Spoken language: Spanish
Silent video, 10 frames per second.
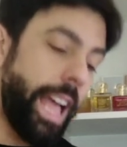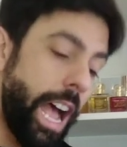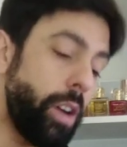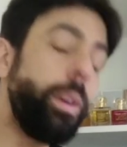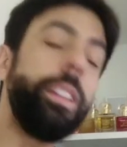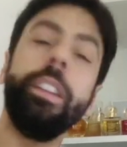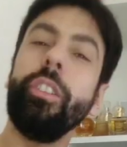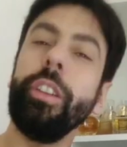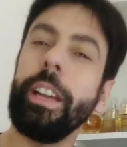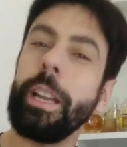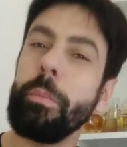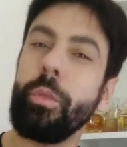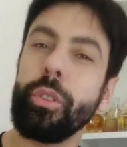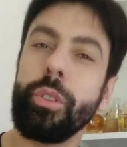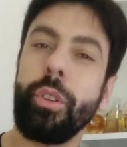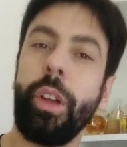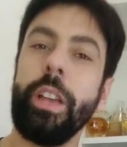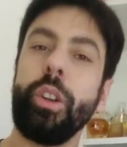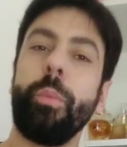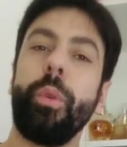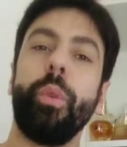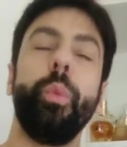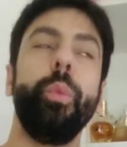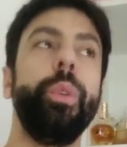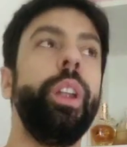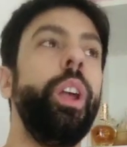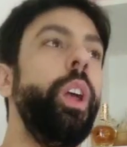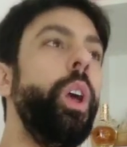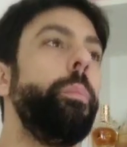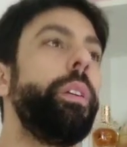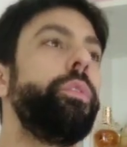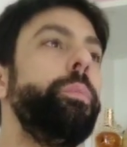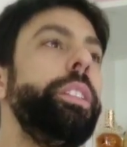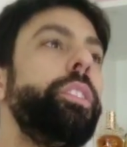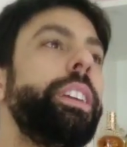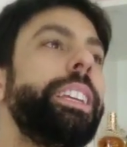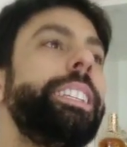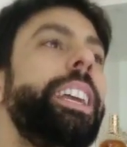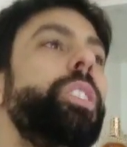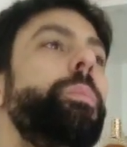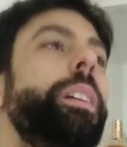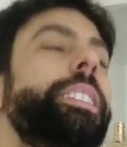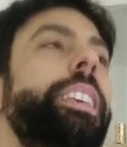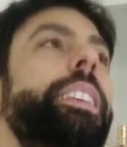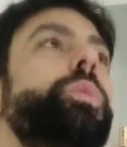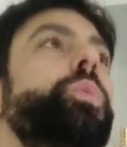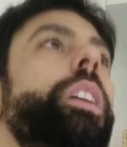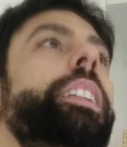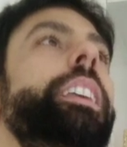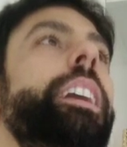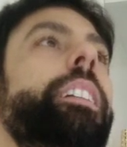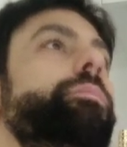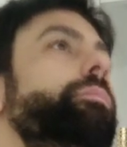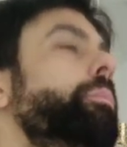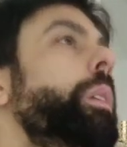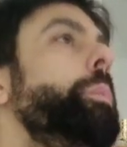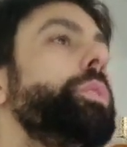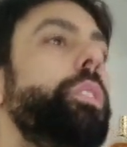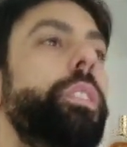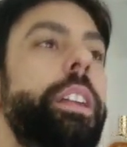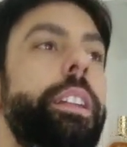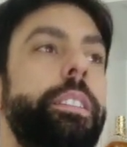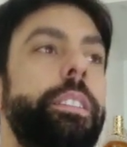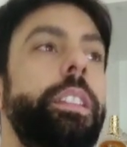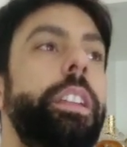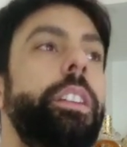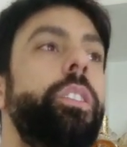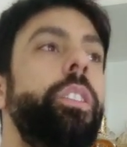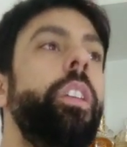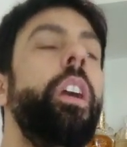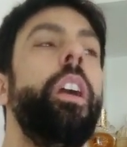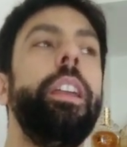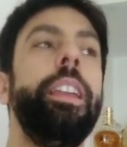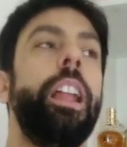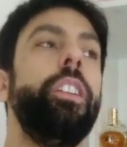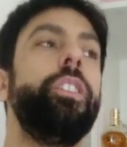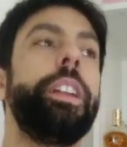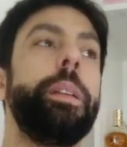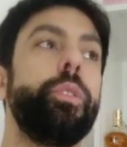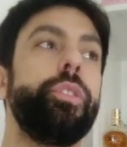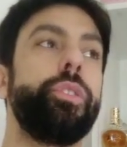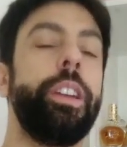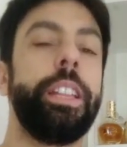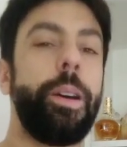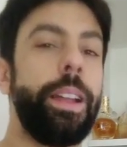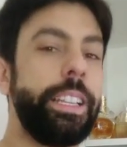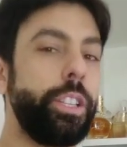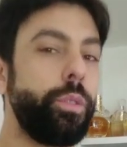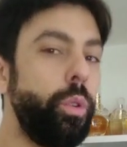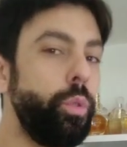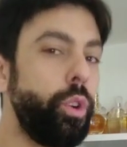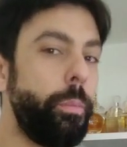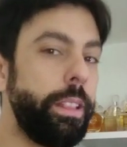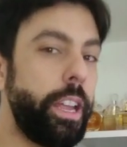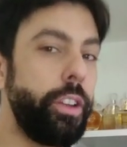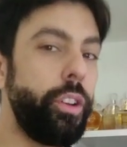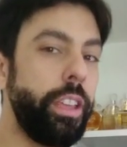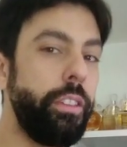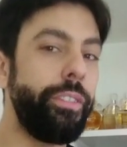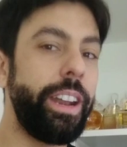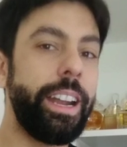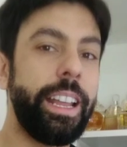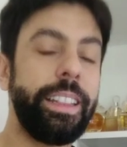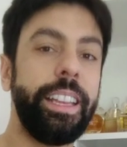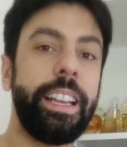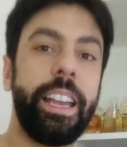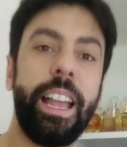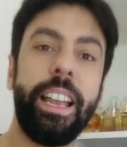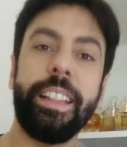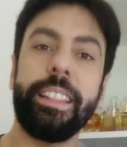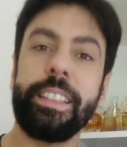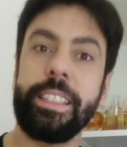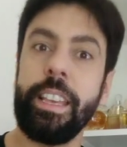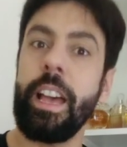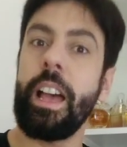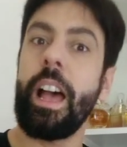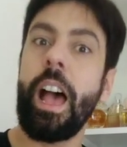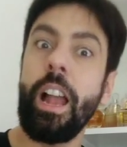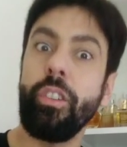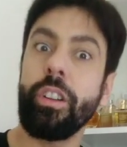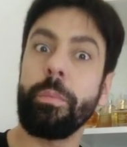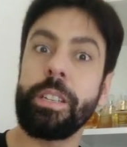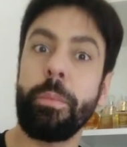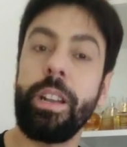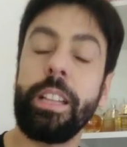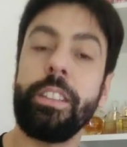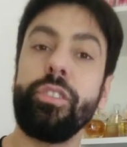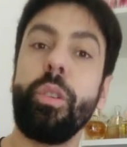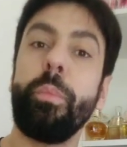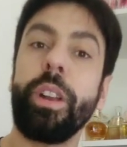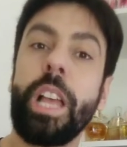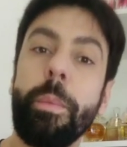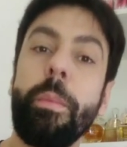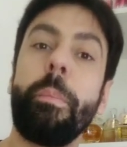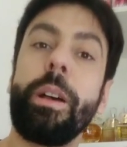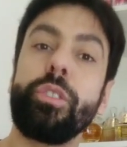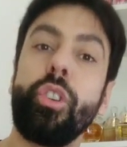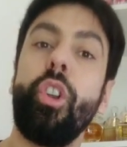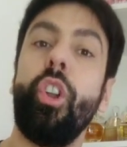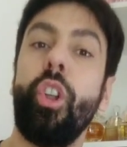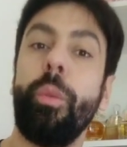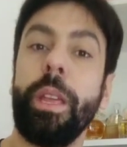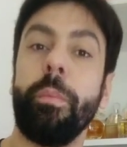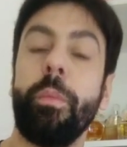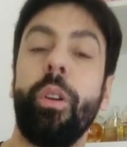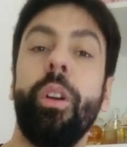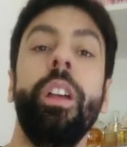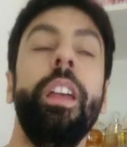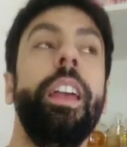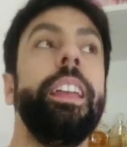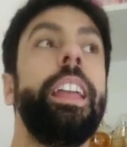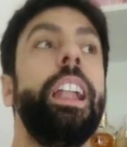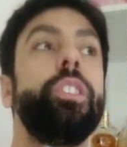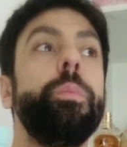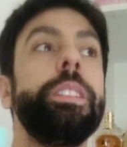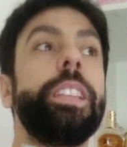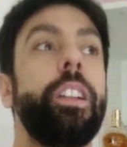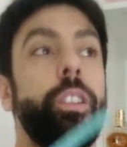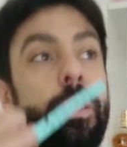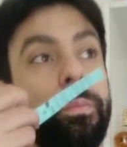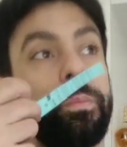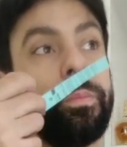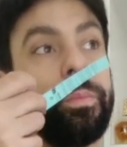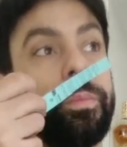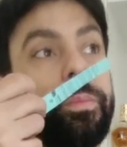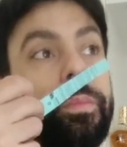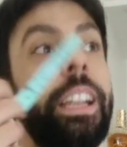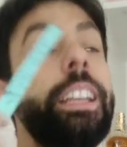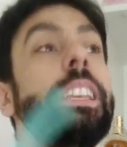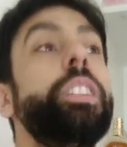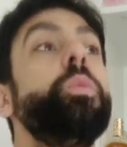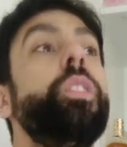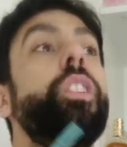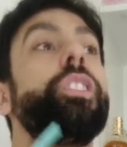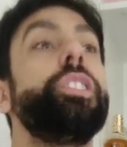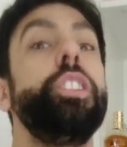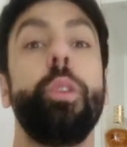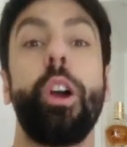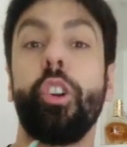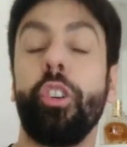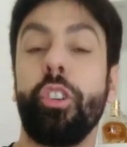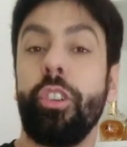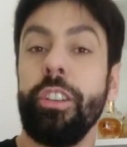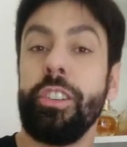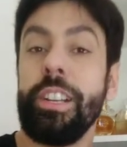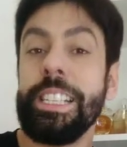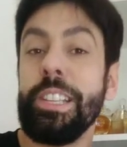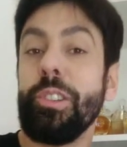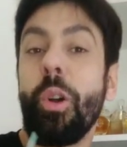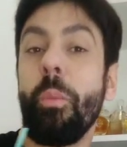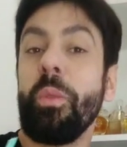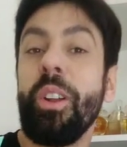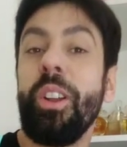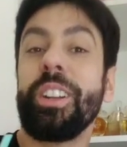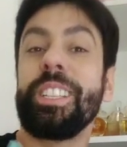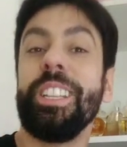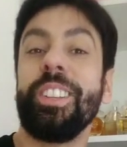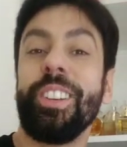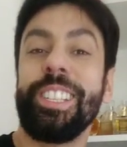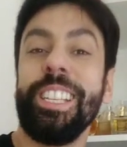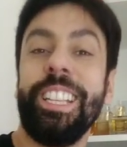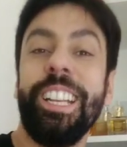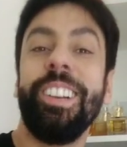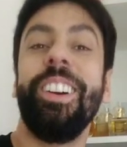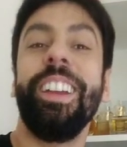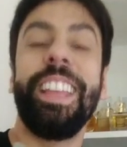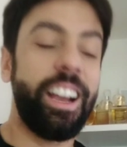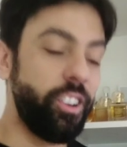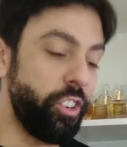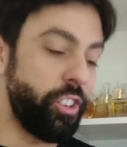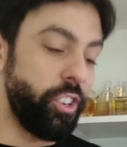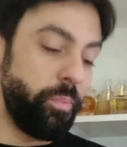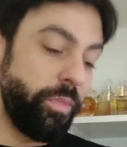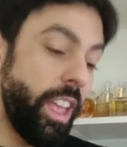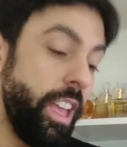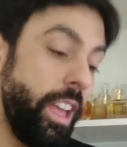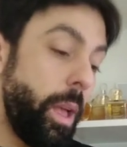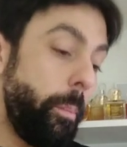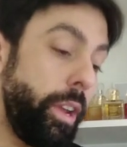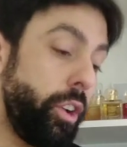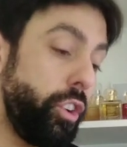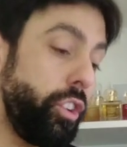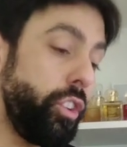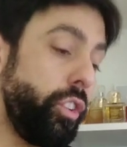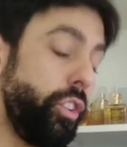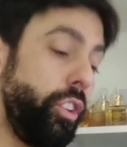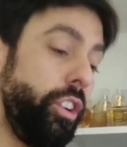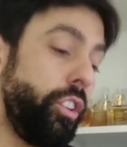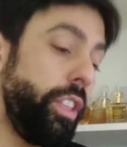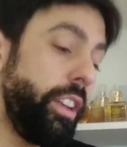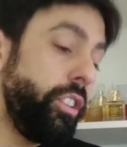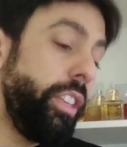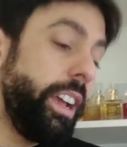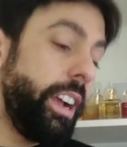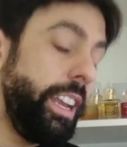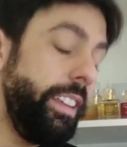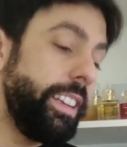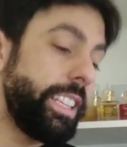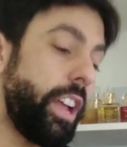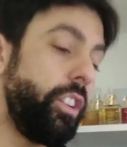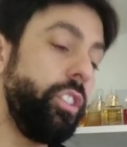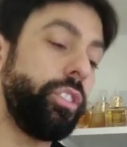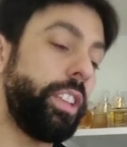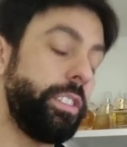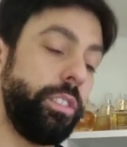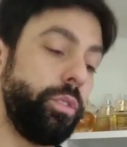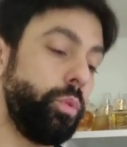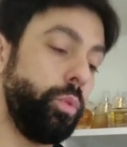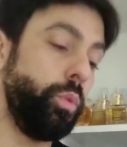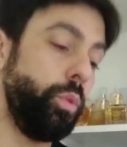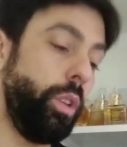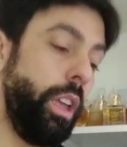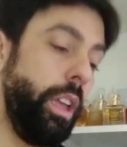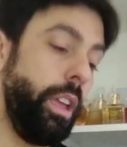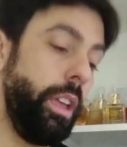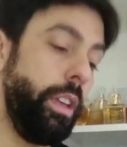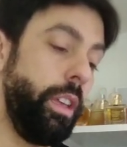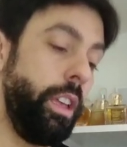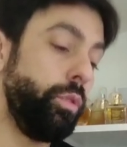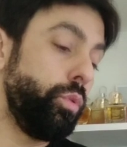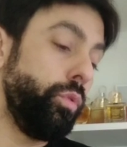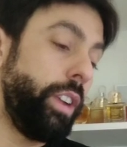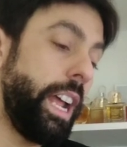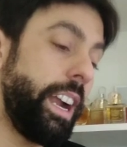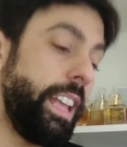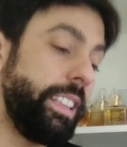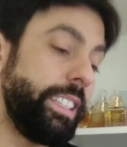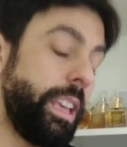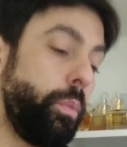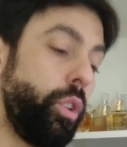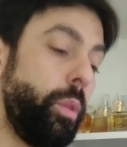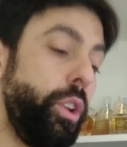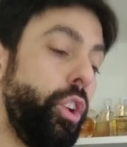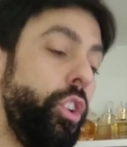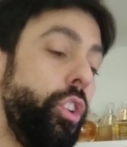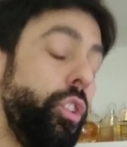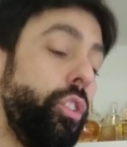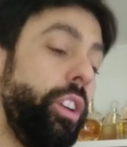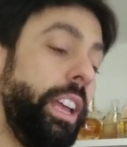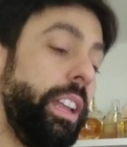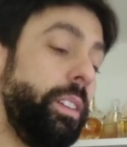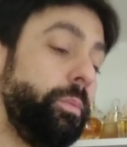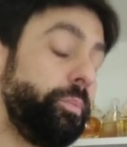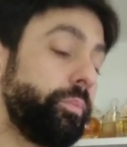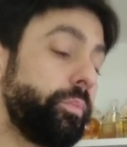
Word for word: acuático y cremoso. Es como un perfumito que ya nomás desde su salida vamos a oler cítrico y algo cremoso. Estaba leyendo algún comentario aquí en Fragrantica y alguien decía algo que me llamó la atención porque a mí me pasó lo mismo. Que al atomizarlo le siento un olorcito a coco. Y yo le siento como un olorcito cítrico y a coco. Pero no, lo no describe esas notas en su, eh, en su fragancia, por lo menos no en